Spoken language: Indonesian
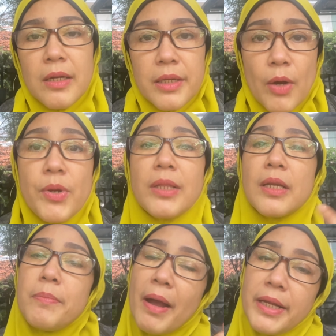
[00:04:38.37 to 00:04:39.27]
Ya udah
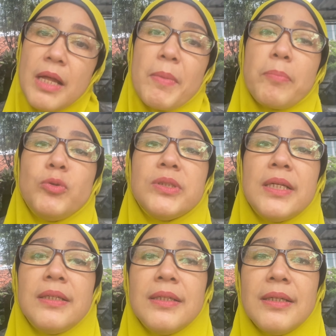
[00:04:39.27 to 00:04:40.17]
terima ini emang
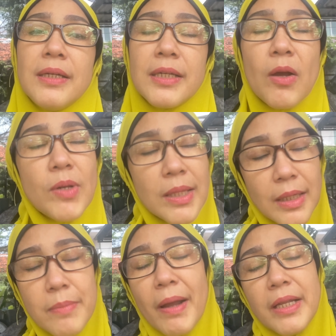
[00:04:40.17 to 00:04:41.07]
pusing, ya udah
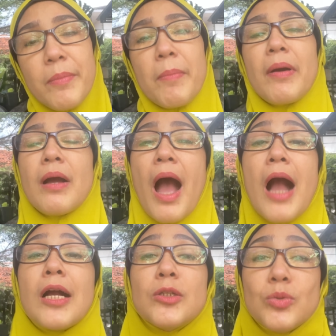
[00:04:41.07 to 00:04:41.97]
terima ini memang
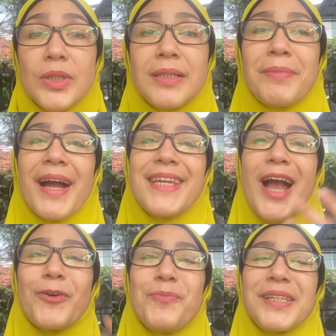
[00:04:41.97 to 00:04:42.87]
agak sulit,
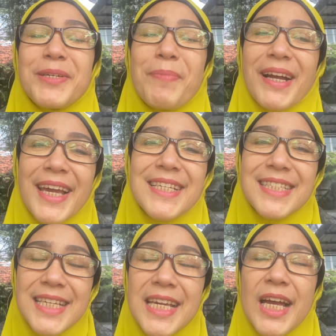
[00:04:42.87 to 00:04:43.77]
makanya aku masih pakai
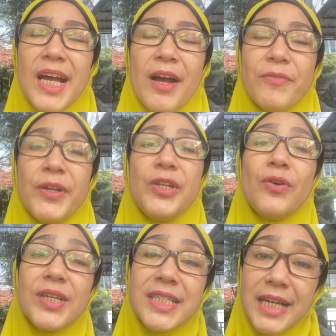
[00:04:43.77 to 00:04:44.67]
si
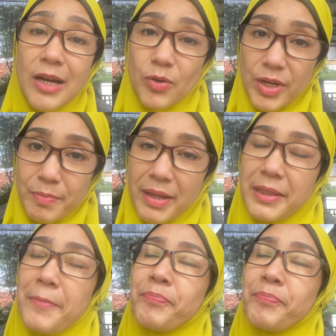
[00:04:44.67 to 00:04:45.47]
videonya si Kang Rohimat.